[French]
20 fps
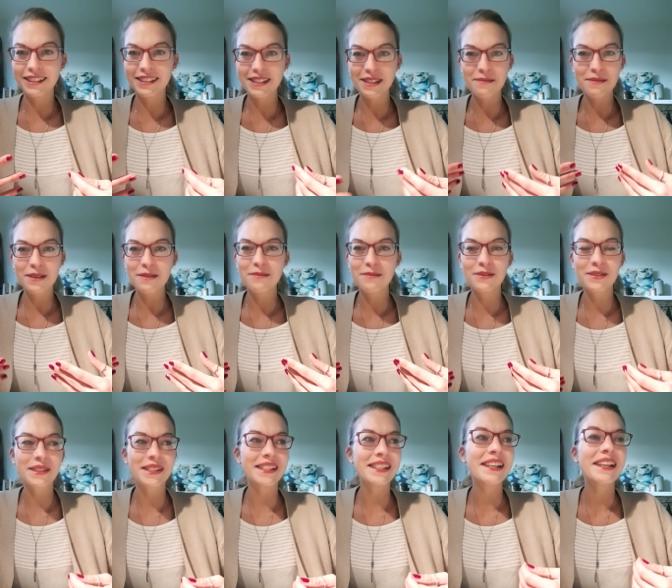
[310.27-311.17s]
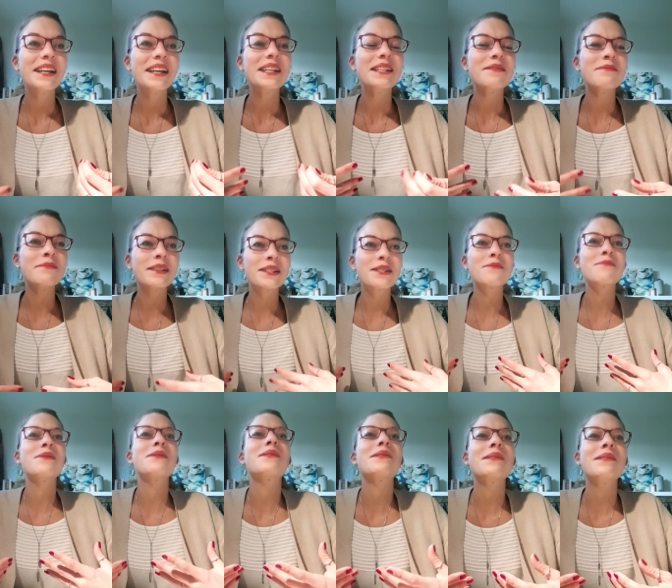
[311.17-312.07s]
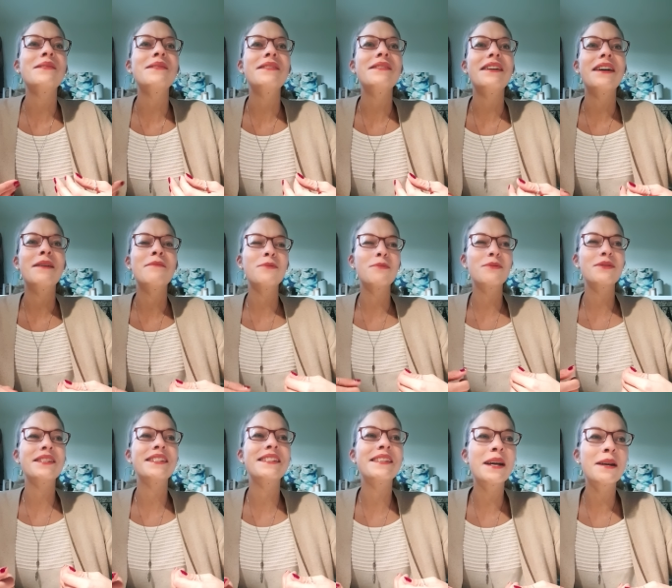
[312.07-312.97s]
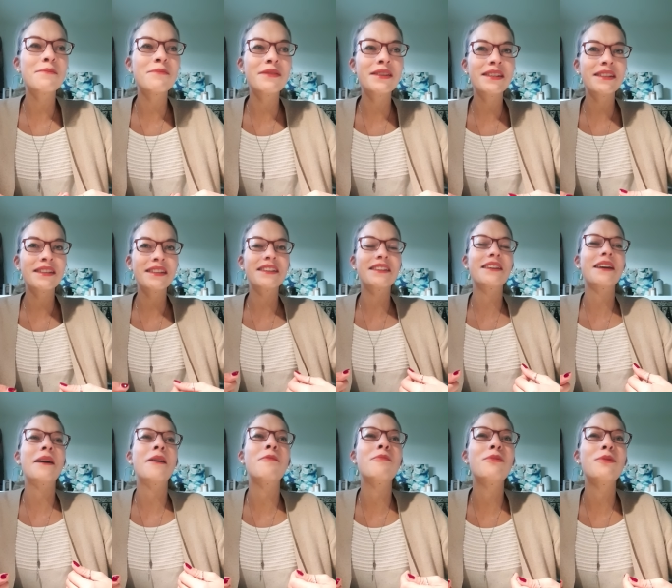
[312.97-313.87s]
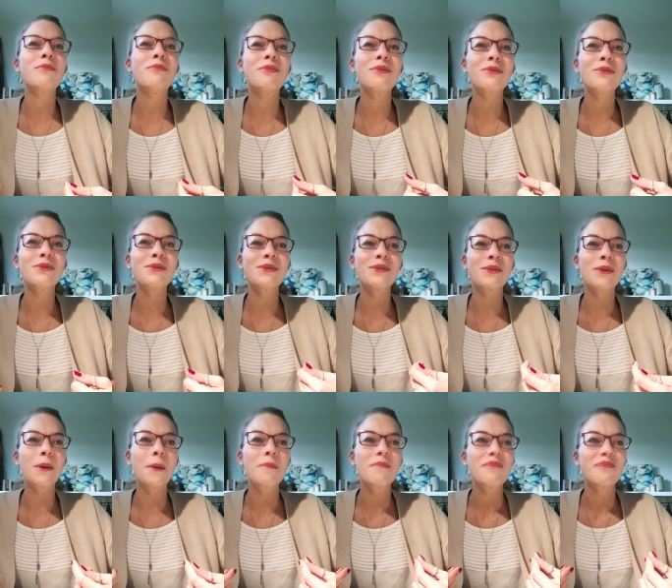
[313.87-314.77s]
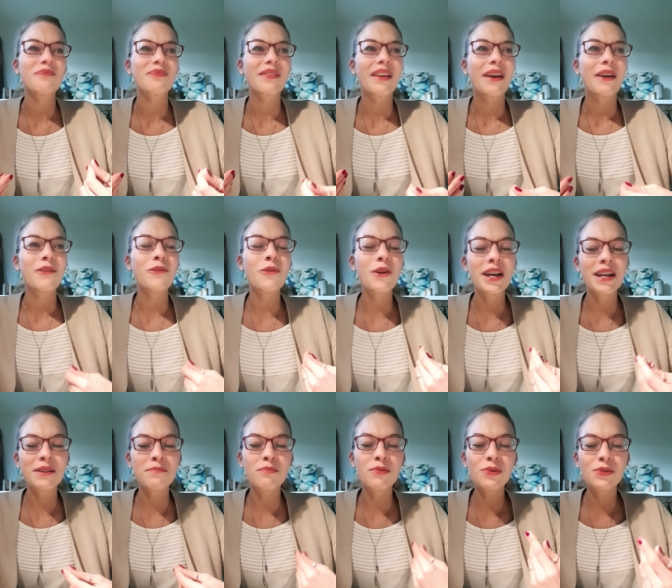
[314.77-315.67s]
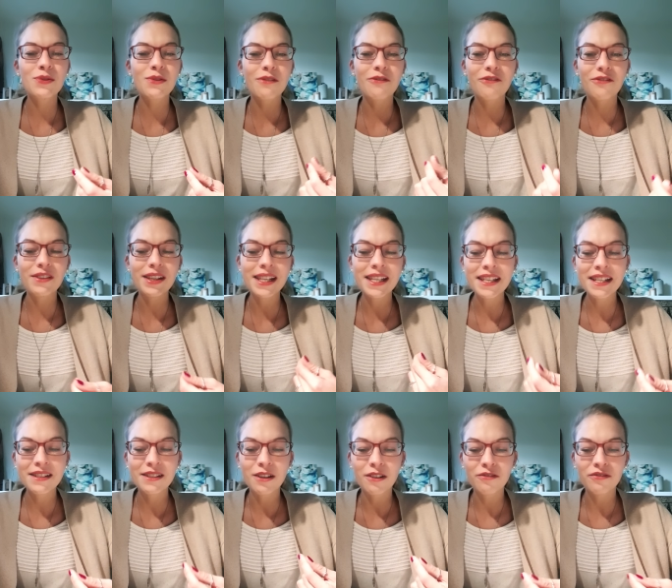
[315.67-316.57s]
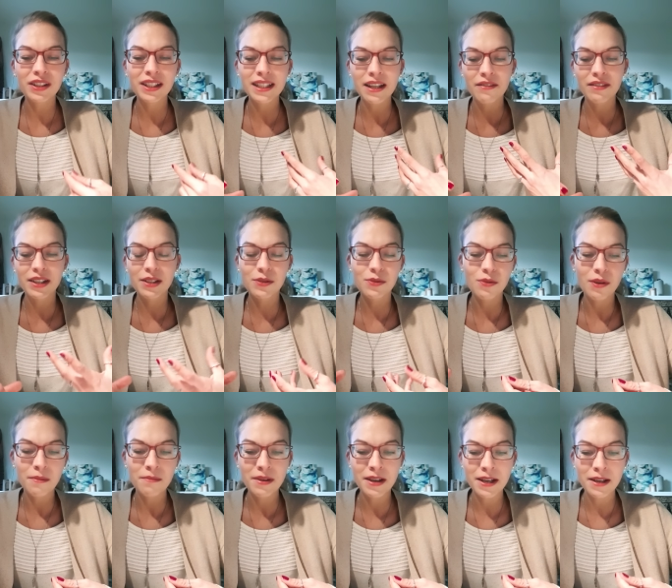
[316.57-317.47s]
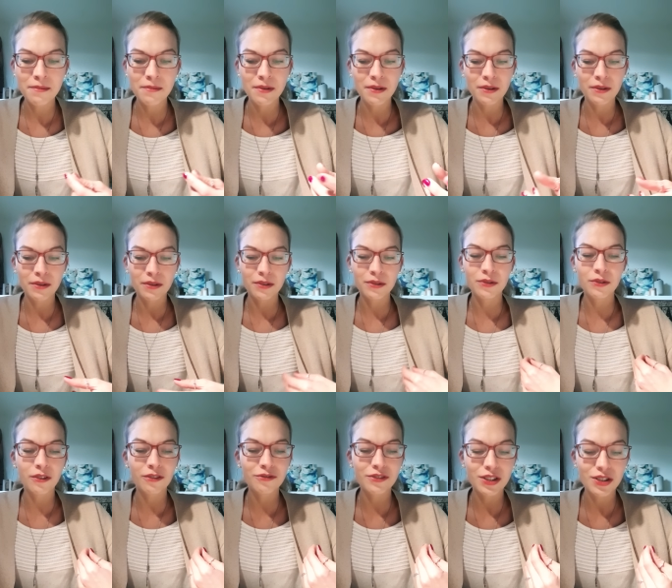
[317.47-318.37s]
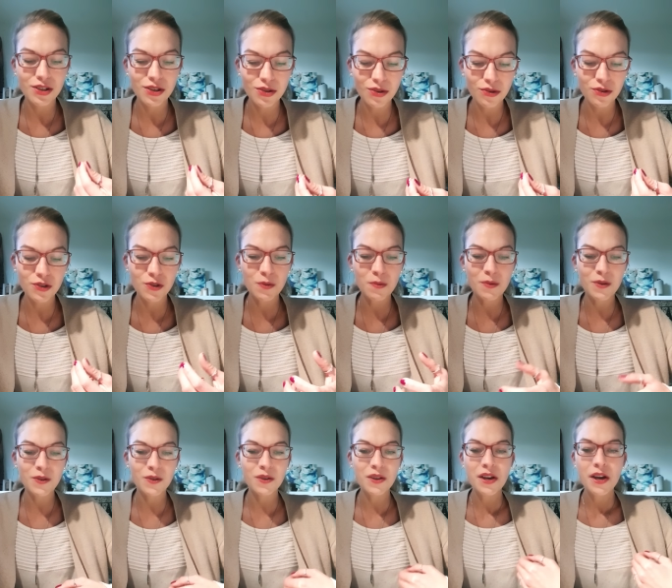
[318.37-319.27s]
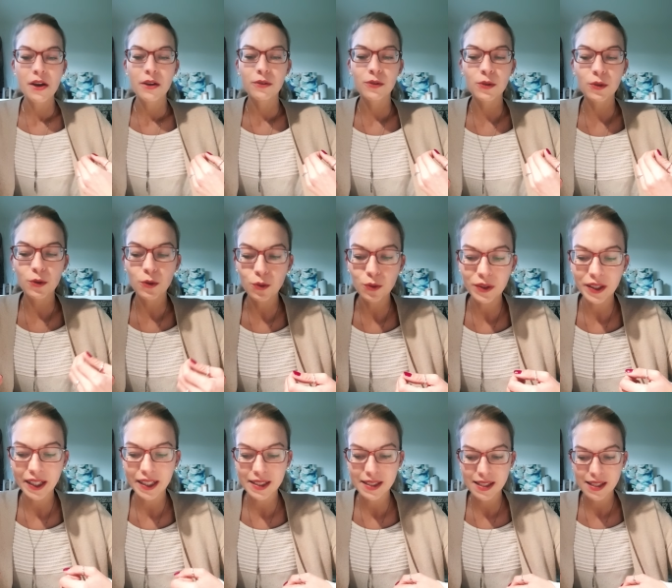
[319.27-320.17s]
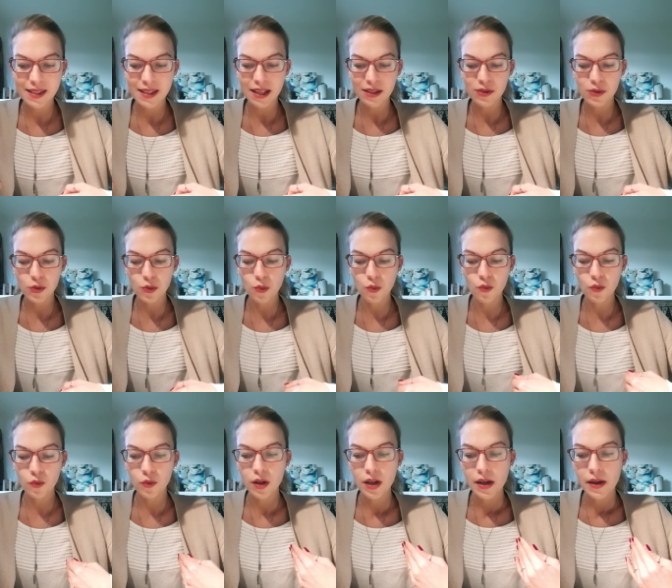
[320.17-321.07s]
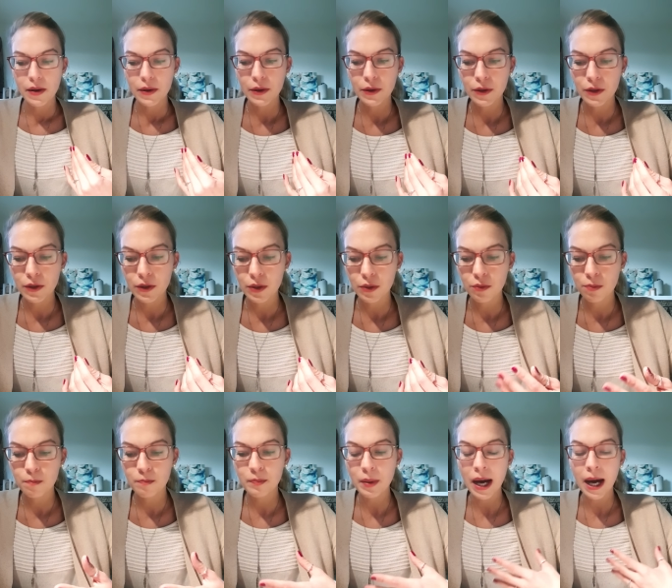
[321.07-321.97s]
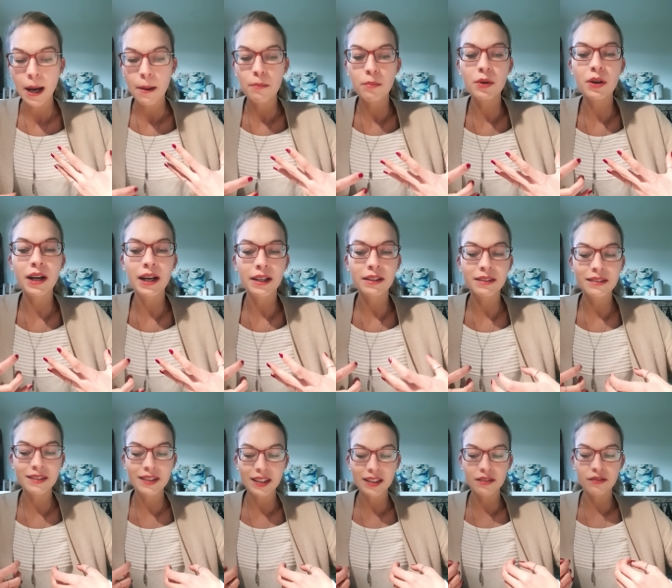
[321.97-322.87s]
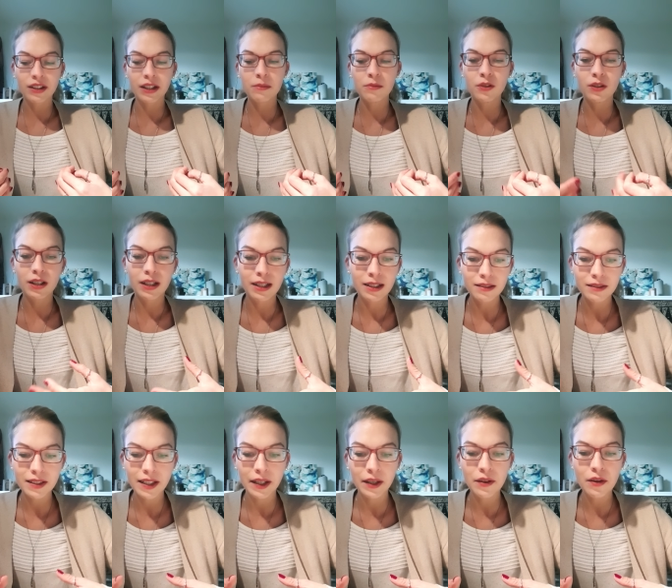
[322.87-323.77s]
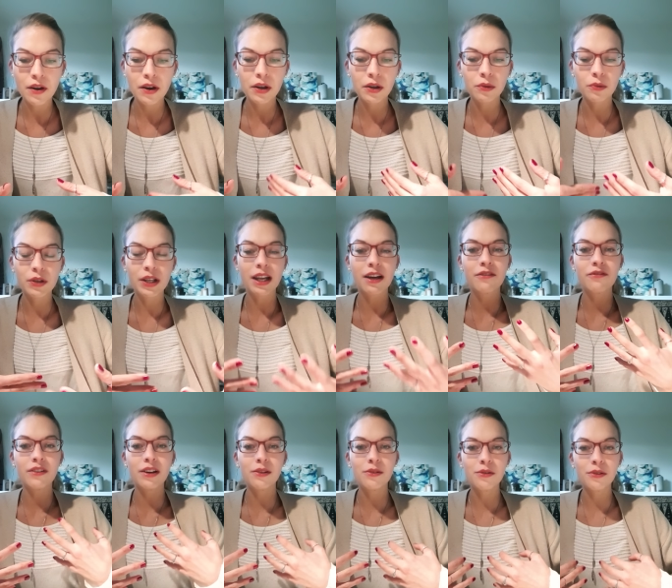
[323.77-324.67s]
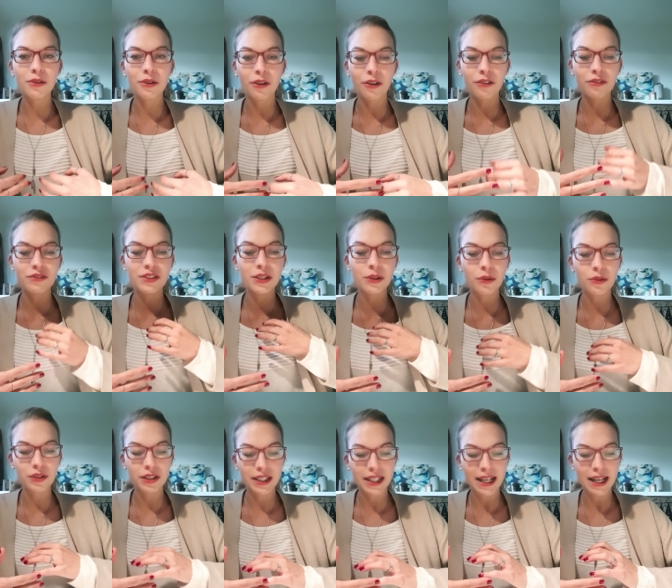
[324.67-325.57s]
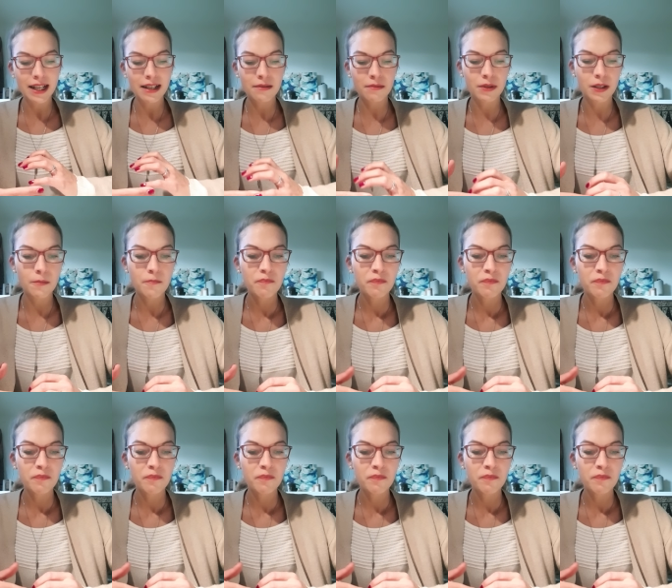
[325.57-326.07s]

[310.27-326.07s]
je sais pas comment on dit, mais je me sens un peu plus dynamique, un peu plus. Euh, ouais, plus de feeling en fait avec soi-même, euh, une envie de changement, de concrétisation, euh, par rapport à une quête vraiment intérieure où il a fallu revenir au calme.